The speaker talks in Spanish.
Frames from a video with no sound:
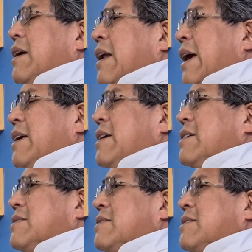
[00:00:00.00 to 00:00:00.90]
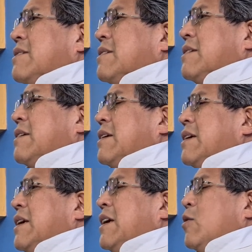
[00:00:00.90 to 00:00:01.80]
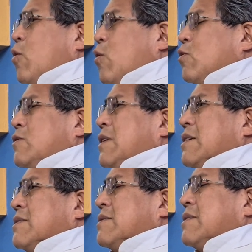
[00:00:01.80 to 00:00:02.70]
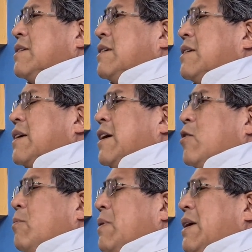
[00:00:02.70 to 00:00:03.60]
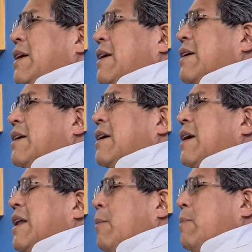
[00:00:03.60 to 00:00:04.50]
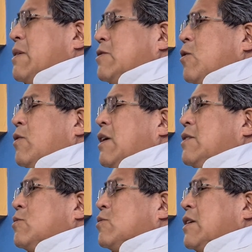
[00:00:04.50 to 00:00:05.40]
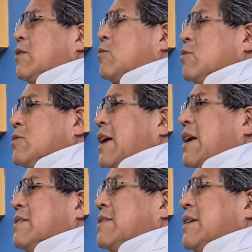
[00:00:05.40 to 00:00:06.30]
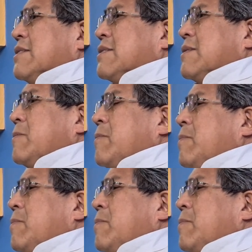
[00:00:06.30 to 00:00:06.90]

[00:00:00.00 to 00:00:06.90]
leyes injustas que no miran la persona y sus circunstancias.